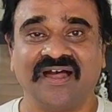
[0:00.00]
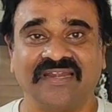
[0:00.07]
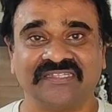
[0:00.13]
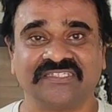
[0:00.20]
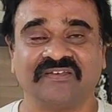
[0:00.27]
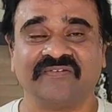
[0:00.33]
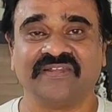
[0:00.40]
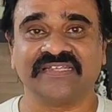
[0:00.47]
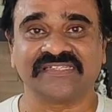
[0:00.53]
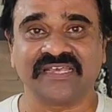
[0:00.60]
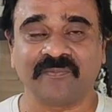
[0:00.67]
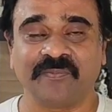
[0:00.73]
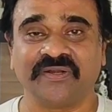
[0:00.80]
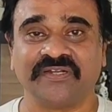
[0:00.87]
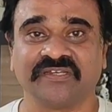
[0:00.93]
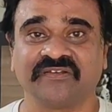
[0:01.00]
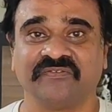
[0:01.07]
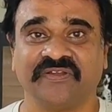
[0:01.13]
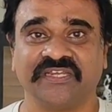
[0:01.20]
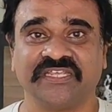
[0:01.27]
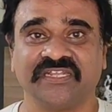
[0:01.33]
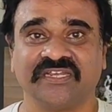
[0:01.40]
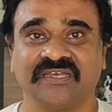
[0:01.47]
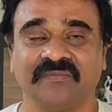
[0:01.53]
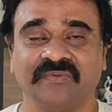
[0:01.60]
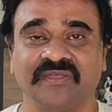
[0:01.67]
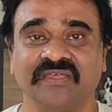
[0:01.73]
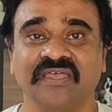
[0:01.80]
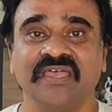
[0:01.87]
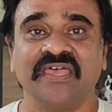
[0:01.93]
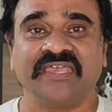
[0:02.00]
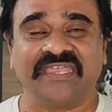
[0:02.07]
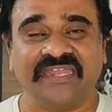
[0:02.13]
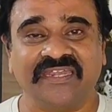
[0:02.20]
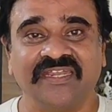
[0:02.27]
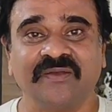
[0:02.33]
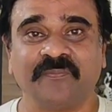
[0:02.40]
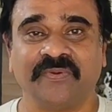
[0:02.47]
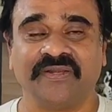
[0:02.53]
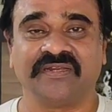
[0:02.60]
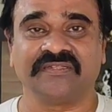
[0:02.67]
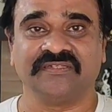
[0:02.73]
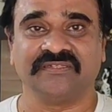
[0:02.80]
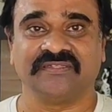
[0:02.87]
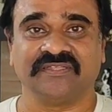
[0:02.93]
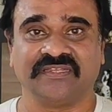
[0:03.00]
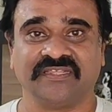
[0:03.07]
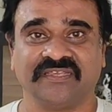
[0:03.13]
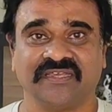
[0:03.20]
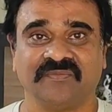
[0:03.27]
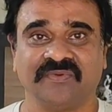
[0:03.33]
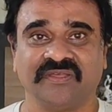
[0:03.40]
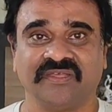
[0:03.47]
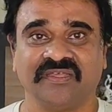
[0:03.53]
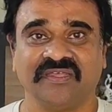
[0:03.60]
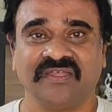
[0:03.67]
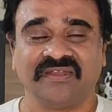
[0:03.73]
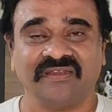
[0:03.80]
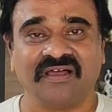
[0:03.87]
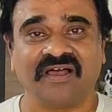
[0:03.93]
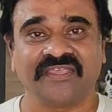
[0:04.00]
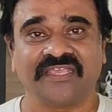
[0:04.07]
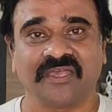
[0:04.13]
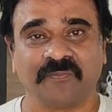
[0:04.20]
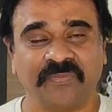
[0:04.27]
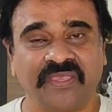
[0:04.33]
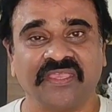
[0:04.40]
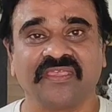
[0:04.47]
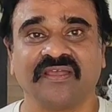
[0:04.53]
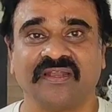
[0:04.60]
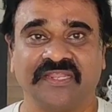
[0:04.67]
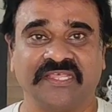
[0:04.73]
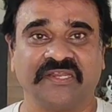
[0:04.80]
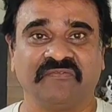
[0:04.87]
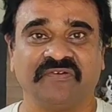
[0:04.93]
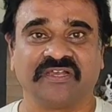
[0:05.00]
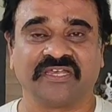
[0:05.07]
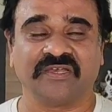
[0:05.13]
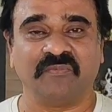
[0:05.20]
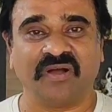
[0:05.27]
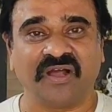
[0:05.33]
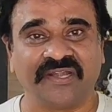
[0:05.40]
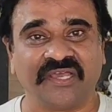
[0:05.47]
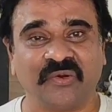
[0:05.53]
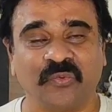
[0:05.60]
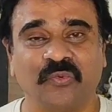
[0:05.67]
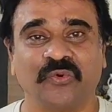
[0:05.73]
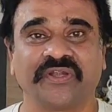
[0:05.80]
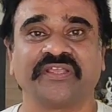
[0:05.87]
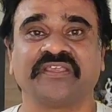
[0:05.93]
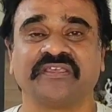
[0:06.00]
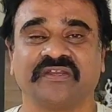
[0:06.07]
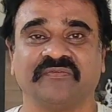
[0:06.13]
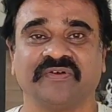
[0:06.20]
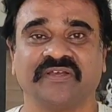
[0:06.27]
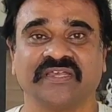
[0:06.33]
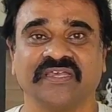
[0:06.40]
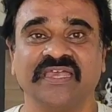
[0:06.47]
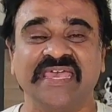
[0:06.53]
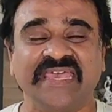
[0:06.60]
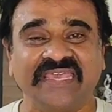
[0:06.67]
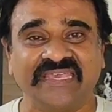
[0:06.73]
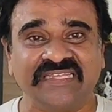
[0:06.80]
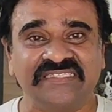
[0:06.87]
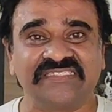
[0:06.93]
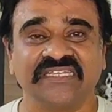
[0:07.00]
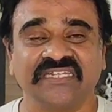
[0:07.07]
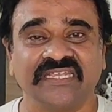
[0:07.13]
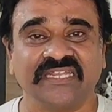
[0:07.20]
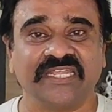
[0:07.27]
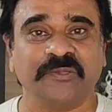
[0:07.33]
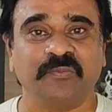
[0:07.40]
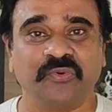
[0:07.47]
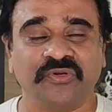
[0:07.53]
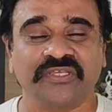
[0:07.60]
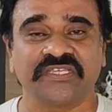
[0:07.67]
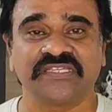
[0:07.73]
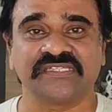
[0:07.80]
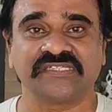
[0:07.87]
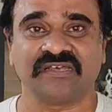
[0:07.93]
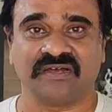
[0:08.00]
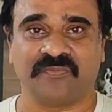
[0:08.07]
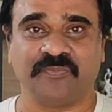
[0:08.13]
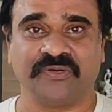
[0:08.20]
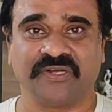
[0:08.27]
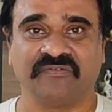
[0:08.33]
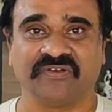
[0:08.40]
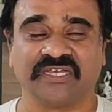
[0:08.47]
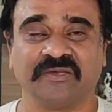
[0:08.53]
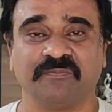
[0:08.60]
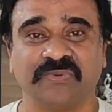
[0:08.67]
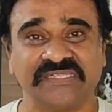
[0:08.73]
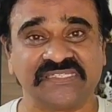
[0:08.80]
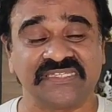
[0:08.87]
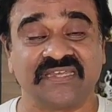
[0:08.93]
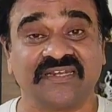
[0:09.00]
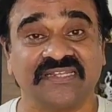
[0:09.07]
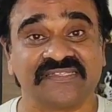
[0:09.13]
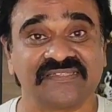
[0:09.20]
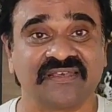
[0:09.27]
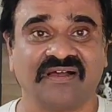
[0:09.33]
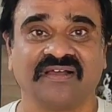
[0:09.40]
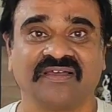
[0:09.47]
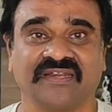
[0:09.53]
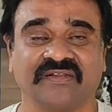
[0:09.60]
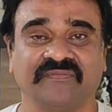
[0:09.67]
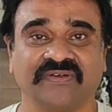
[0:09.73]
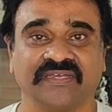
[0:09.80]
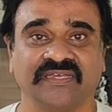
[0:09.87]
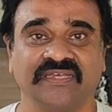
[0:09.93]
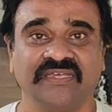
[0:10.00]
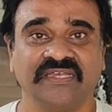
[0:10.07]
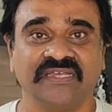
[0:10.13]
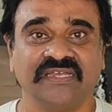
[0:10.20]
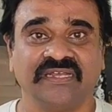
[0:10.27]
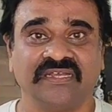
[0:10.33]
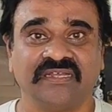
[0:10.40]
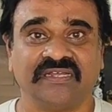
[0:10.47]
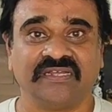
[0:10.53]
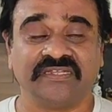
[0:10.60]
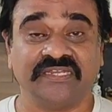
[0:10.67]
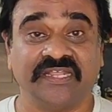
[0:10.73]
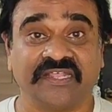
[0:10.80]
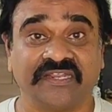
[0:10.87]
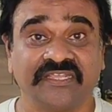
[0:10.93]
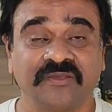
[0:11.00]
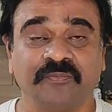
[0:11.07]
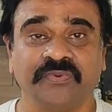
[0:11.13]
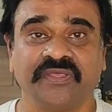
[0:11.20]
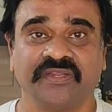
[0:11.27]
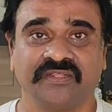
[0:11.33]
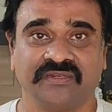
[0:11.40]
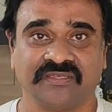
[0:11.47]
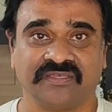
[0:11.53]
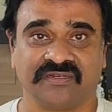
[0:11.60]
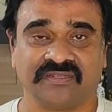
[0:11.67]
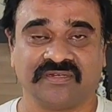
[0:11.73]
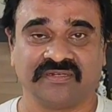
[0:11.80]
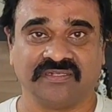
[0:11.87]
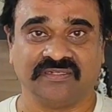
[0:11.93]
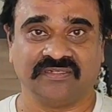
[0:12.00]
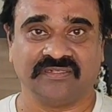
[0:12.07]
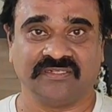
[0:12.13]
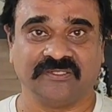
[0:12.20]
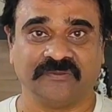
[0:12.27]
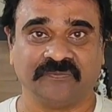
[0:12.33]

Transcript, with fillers: அடுத்த வேலை சாப்பாட்டுக்கு வழி இல்லாமல் என்ன பண்ணுறதுன்னு தெரியாமல் நாயா பேயா அலைகிறவங்க மாடாக உழைக்கிறவங்க எச்சில்களை பொறுக்கி சாப்பிட்றவங்க பசியால் சாகிறவங்க நிறைய பேர் இருக்கிறார்கள்